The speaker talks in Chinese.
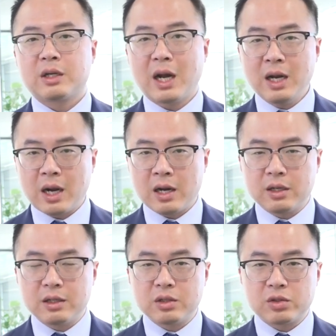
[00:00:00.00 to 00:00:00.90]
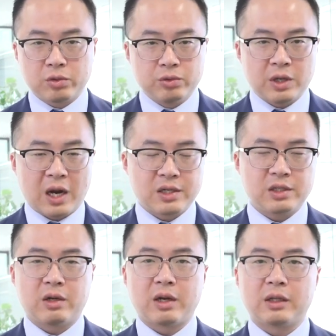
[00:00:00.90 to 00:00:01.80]
该来的终于还
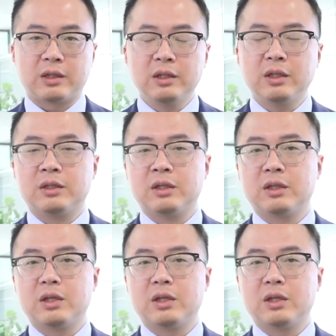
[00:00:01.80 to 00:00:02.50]
是要来，等等等